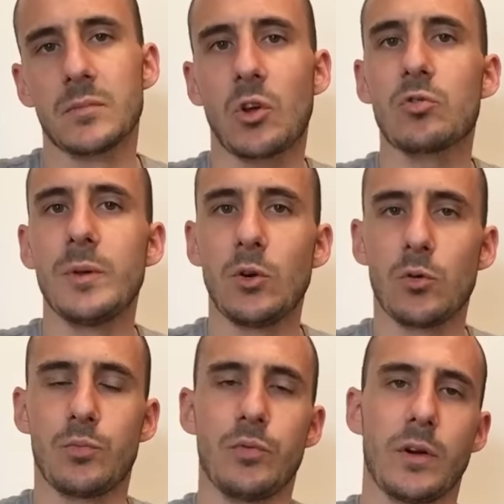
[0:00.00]
30 000
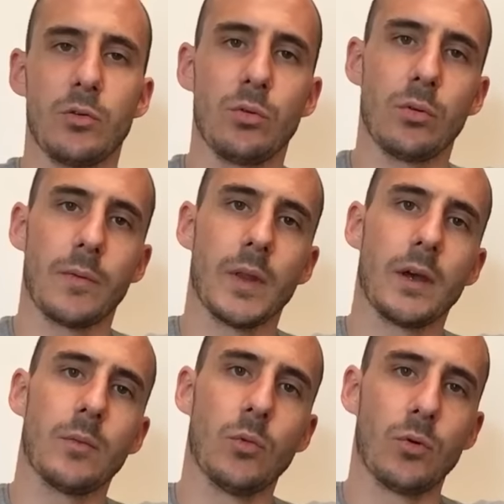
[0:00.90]
euros de plus-value,
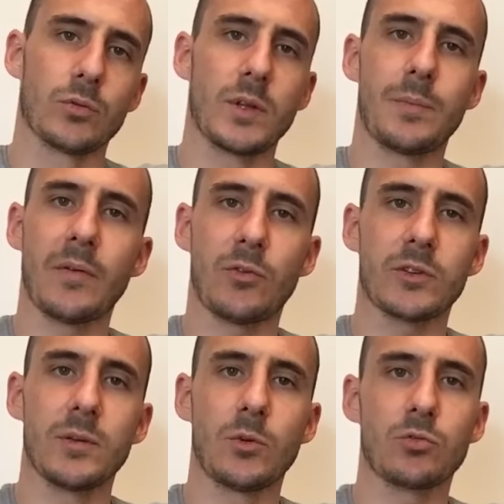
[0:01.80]
bon, t'es pas
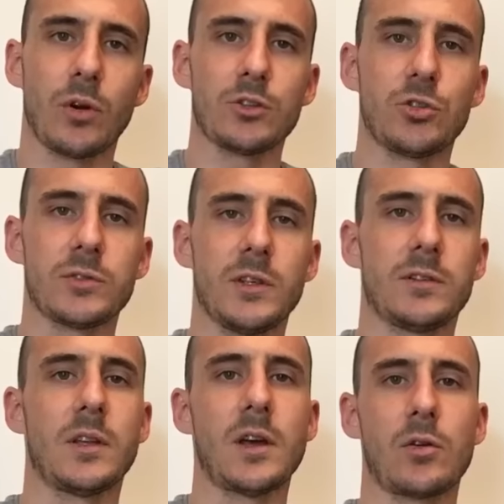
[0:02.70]
forcément sur un chantier,
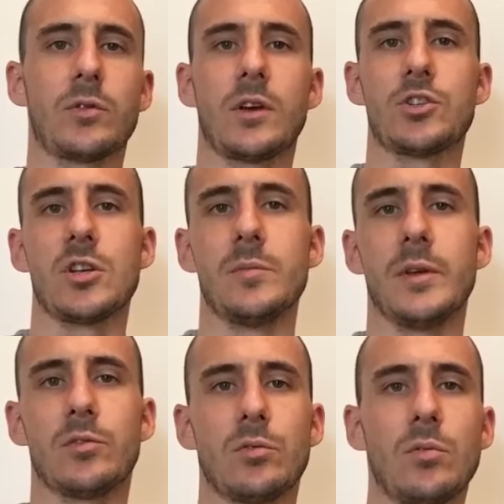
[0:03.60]
c'est-à-dire que tu as acheté une
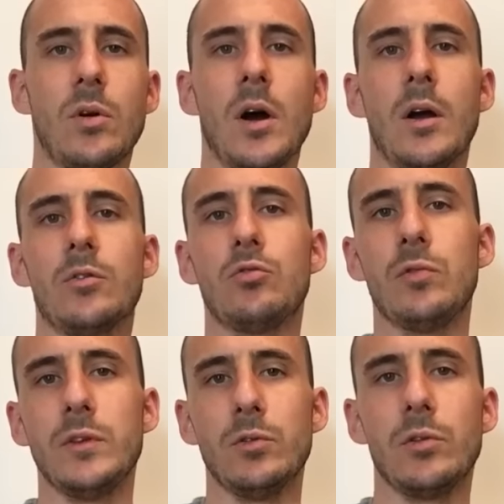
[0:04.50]
maison, tu
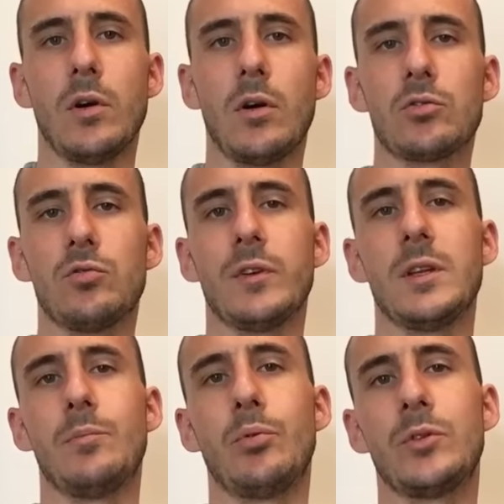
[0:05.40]
vis dedans, tu fais
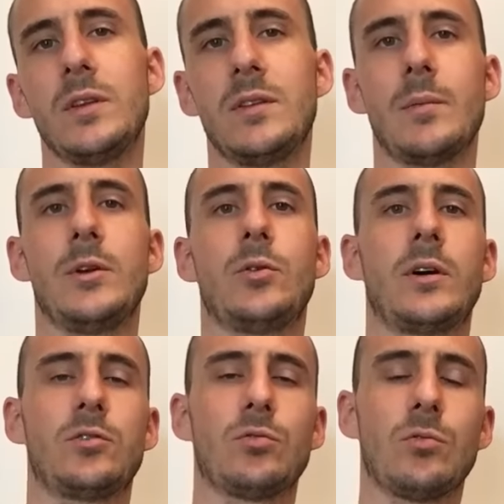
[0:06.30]
des petites
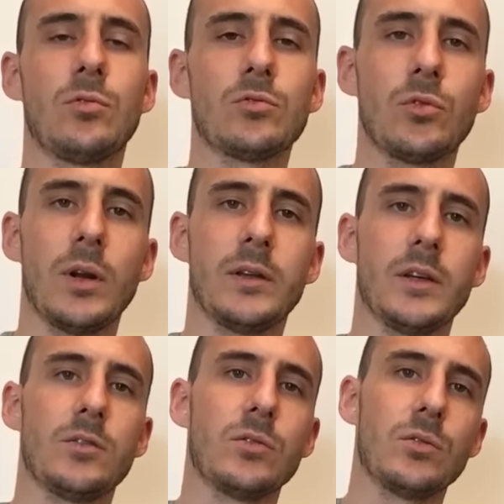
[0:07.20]
améliorations, de la
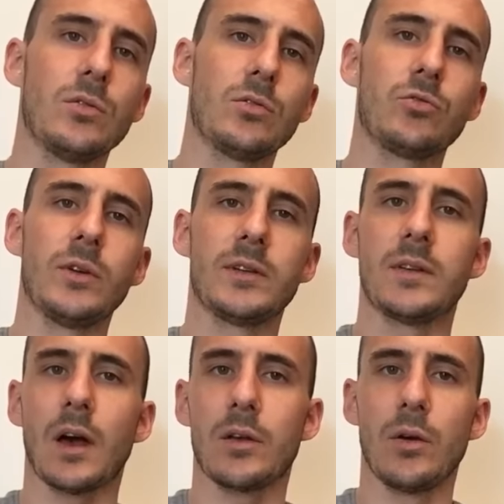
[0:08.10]
déco, de
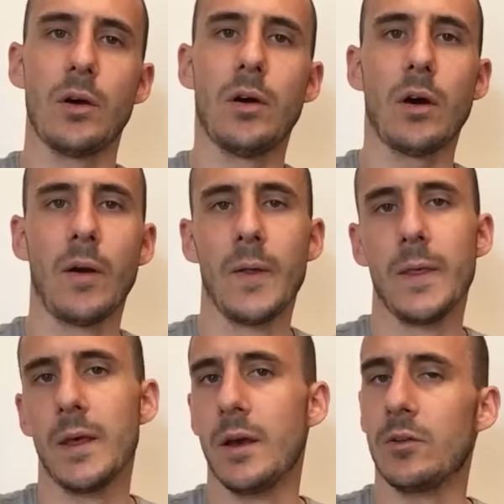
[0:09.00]
l'extérieur,
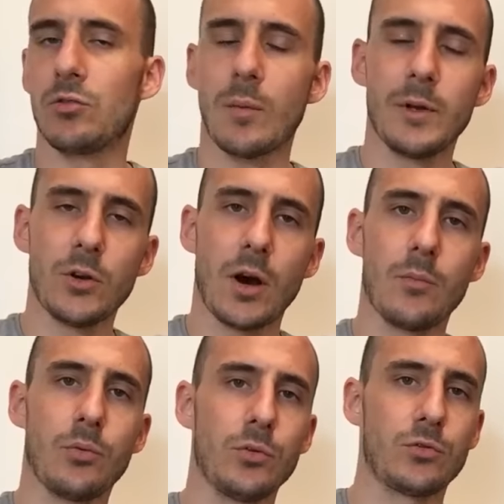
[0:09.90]
tu améliores un
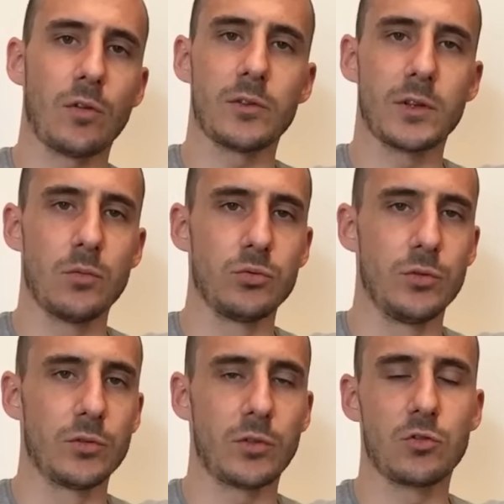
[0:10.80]
peu, tu revends ça au bout de
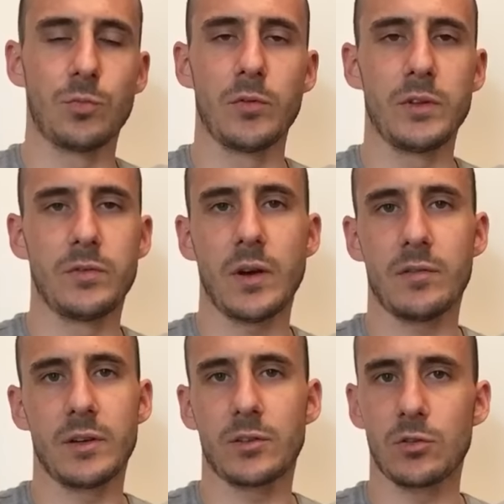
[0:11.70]
deux ans, tu peux vite faire
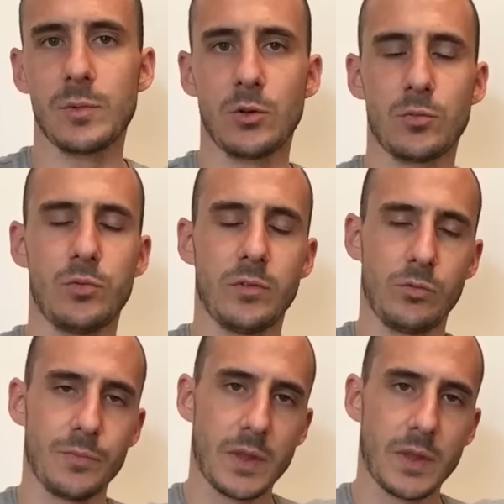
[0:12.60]
20-30 000 euros de plus-value.